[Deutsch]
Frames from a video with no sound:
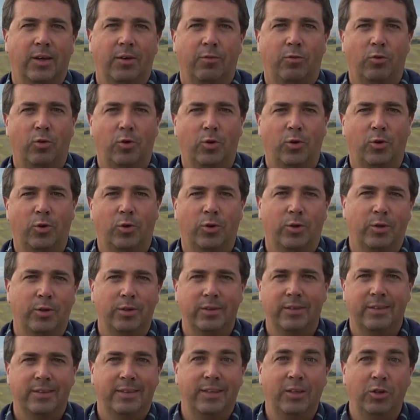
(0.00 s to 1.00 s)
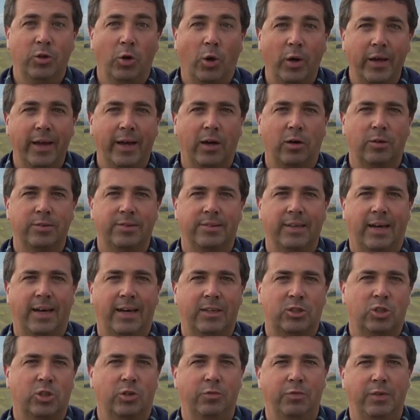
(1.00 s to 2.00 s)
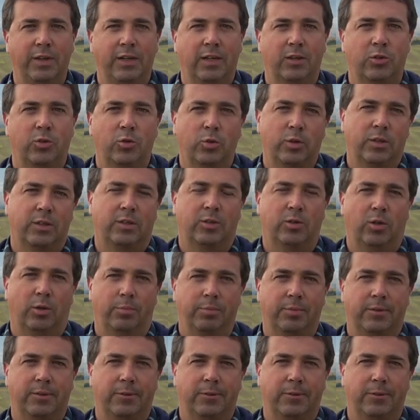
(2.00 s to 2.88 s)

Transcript: wo die Neuaussaat schon wieder durchkommt.